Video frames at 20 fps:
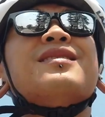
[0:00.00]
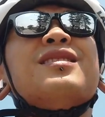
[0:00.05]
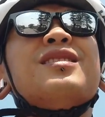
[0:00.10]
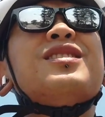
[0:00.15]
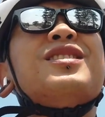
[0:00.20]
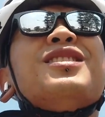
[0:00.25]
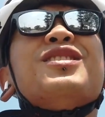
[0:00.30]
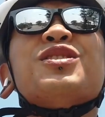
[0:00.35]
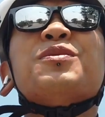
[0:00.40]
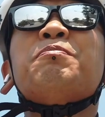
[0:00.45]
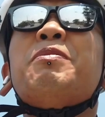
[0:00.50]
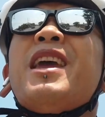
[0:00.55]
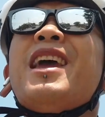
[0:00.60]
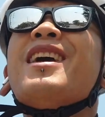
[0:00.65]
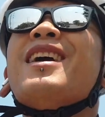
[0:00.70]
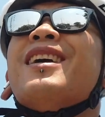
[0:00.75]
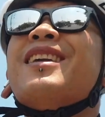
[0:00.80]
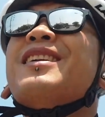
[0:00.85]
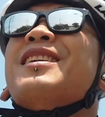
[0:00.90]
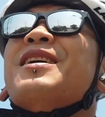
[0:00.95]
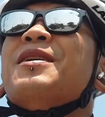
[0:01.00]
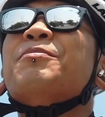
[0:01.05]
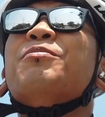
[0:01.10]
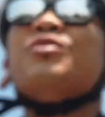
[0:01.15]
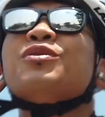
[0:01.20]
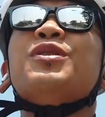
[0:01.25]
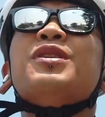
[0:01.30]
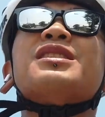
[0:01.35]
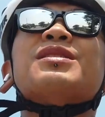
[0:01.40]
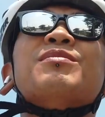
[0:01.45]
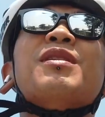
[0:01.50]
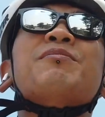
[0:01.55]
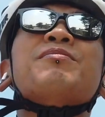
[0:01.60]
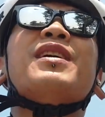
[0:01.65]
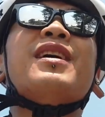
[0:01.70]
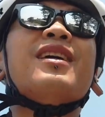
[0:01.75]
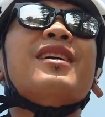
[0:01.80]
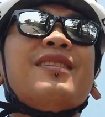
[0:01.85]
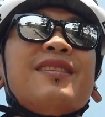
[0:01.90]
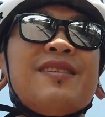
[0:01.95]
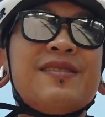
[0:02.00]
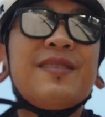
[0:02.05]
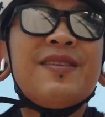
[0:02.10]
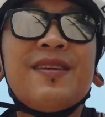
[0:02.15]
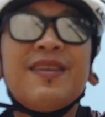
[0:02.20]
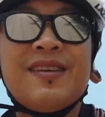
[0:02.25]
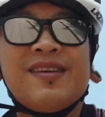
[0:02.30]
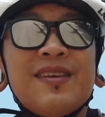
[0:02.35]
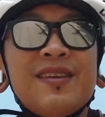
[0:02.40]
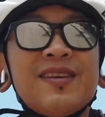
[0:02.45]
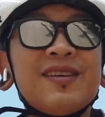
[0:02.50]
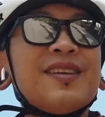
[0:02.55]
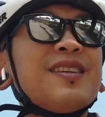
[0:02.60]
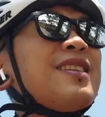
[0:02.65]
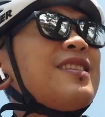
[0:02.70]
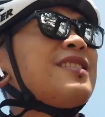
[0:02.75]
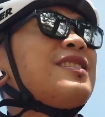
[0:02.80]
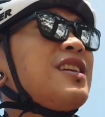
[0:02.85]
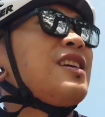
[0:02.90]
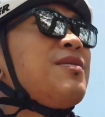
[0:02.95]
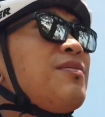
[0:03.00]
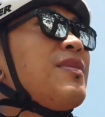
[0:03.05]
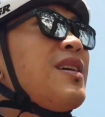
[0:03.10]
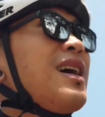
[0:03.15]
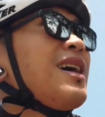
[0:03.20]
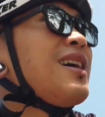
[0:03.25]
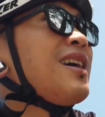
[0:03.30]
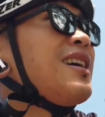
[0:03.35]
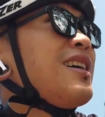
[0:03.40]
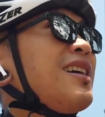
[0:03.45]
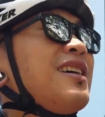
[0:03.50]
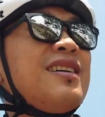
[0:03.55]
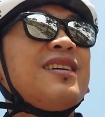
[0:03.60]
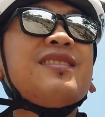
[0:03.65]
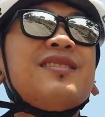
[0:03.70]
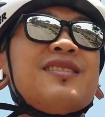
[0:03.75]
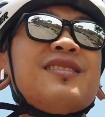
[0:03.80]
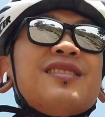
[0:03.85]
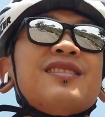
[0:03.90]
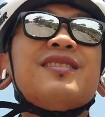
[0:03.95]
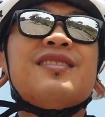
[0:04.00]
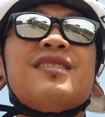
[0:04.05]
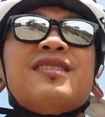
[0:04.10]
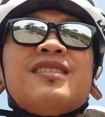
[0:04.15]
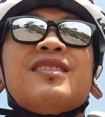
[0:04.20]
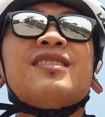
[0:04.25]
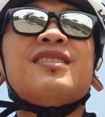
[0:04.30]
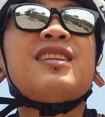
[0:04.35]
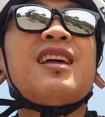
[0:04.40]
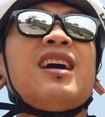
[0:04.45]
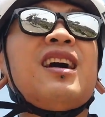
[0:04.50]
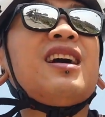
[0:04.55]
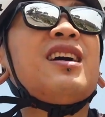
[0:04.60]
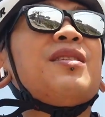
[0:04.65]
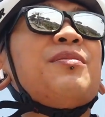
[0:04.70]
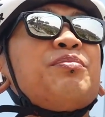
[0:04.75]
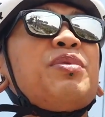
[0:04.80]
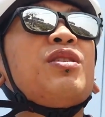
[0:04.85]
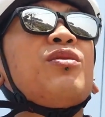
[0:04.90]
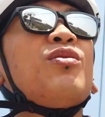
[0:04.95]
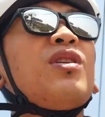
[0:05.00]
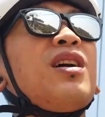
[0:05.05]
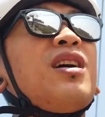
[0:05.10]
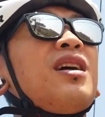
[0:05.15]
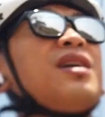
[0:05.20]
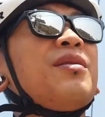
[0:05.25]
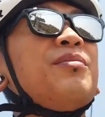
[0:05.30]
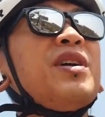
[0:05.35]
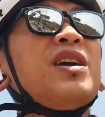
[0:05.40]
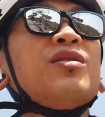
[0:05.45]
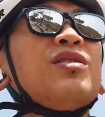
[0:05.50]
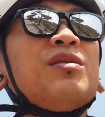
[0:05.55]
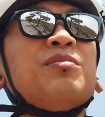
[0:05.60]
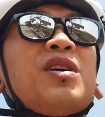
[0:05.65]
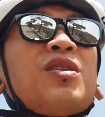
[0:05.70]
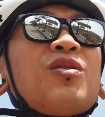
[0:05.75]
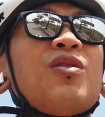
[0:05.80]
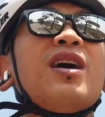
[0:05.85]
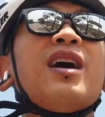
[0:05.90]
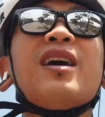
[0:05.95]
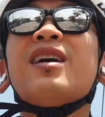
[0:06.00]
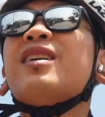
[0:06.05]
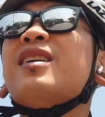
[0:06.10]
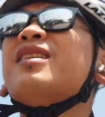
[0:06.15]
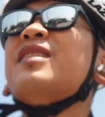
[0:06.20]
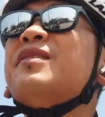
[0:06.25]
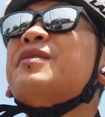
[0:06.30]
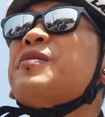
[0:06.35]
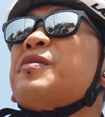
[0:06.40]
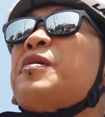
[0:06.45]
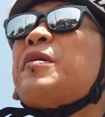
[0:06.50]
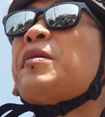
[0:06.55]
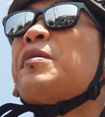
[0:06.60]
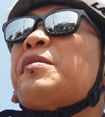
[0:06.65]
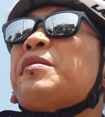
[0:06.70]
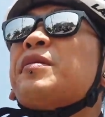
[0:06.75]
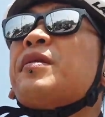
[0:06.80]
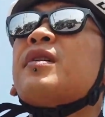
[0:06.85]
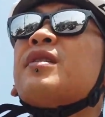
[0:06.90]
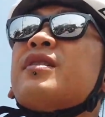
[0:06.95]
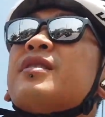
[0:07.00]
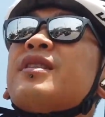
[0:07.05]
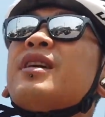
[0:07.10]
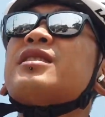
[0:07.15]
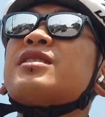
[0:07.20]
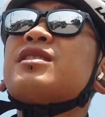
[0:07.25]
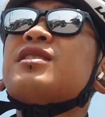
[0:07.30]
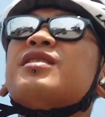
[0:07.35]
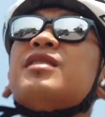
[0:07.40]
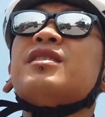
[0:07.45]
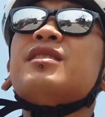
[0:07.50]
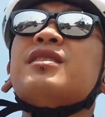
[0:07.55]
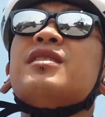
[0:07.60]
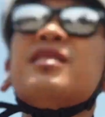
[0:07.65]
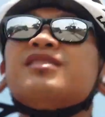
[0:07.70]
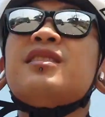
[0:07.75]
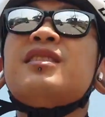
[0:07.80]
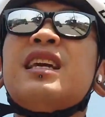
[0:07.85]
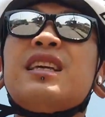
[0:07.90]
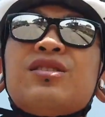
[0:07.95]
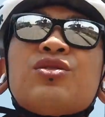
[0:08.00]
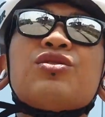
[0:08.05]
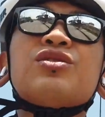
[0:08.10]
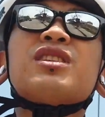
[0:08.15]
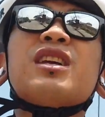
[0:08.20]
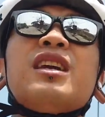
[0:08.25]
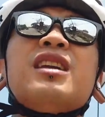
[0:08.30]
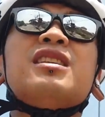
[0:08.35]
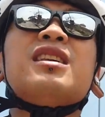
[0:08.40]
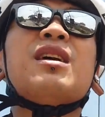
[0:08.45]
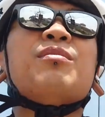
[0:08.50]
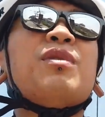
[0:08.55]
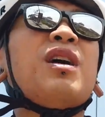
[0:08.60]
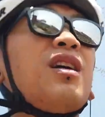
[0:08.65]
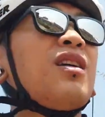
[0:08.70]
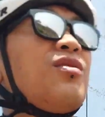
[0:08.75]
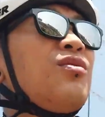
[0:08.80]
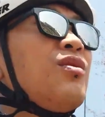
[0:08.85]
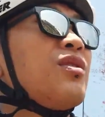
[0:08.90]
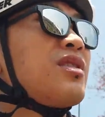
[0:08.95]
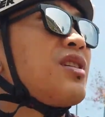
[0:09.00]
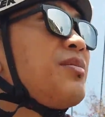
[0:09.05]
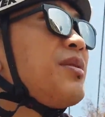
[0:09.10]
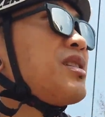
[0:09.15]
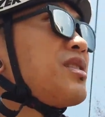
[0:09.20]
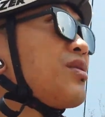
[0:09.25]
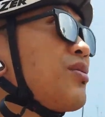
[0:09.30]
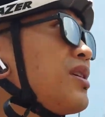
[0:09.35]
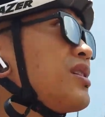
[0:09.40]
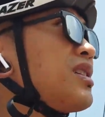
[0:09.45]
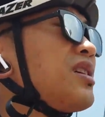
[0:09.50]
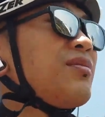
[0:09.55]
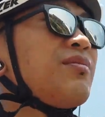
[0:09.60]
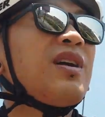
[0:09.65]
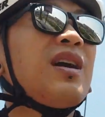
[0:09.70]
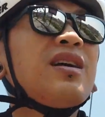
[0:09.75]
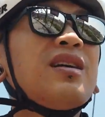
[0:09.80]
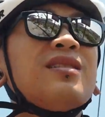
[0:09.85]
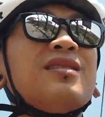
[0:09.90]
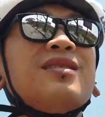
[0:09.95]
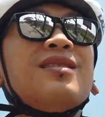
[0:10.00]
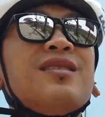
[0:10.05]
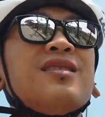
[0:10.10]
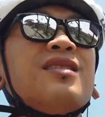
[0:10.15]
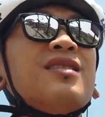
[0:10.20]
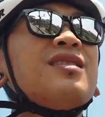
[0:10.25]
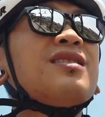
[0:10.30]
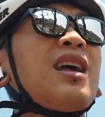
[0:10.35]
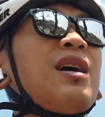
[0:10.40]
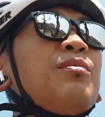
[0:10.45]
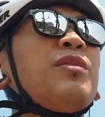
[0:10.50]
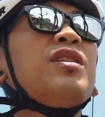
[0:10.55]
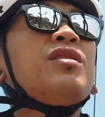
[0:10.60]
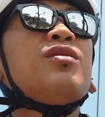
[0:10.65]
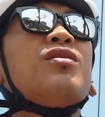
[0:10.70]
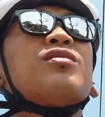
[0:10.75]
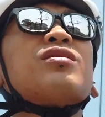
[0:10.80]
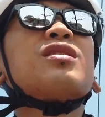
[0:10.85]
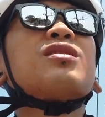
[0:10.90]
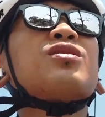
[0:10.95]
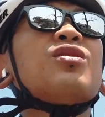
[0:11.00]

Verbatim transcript: 其实变也不会怎么变，清迈它变化没有那么快。但是也就是这一点吧，我特别喜欢清迈，它没有这